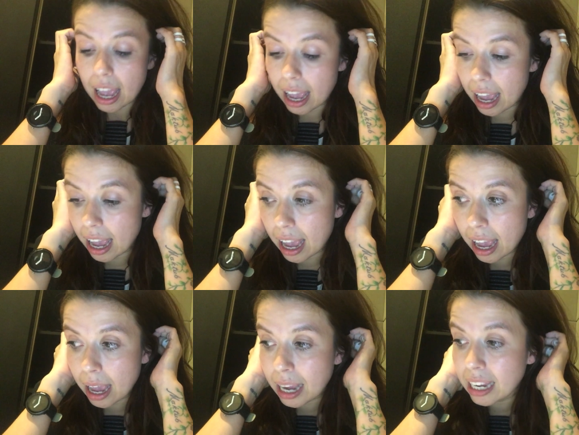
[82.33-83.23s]

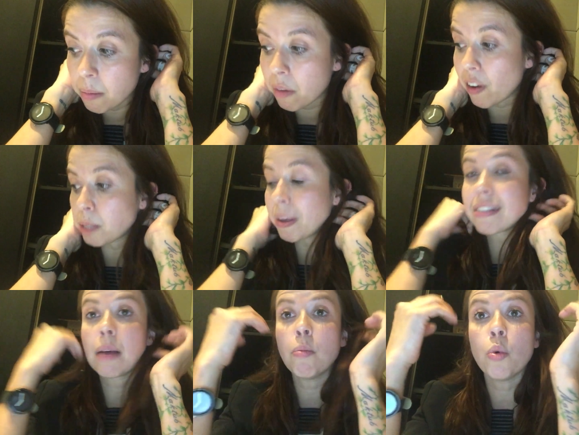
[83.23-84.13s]
É, e me fez
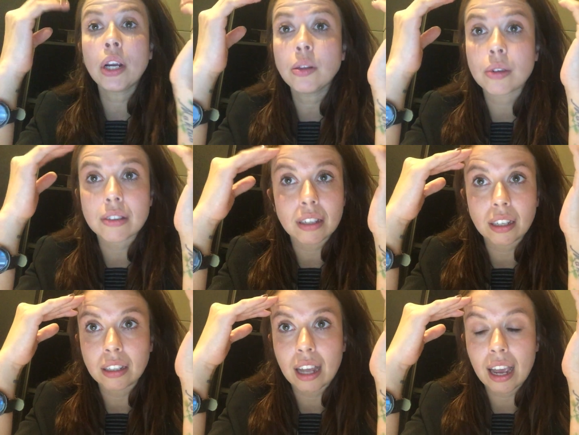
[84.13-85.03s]
pensar muito,
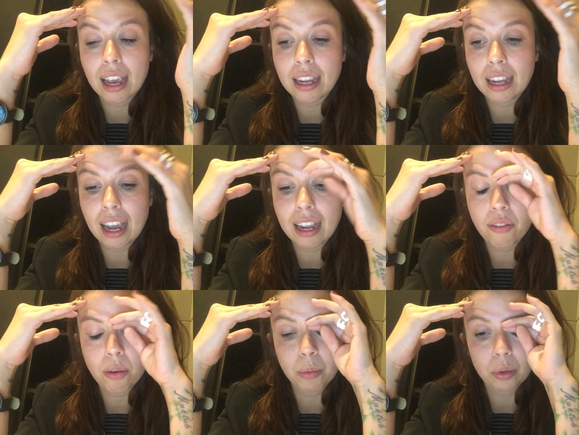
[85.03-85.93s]
assim, né? E
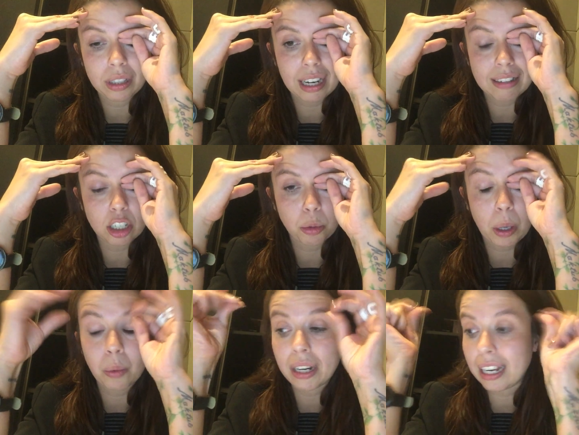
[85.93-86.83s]
aí foi muito interessante
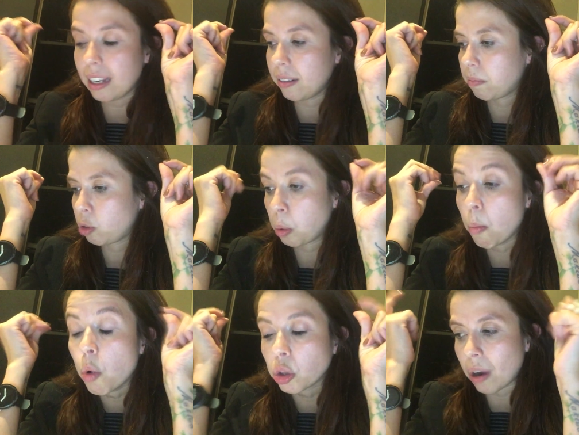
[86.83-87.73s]
porque eu li, tipo,
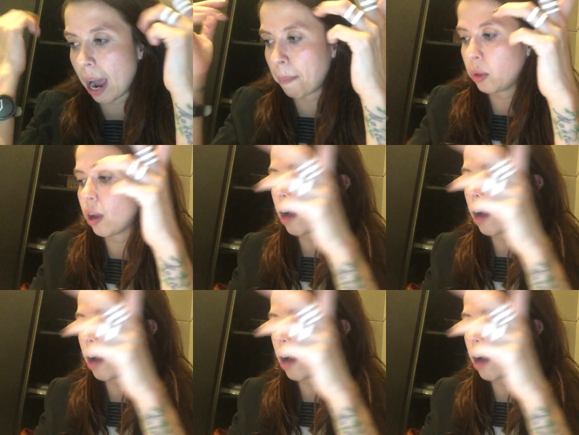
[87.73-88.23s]
muito rápido.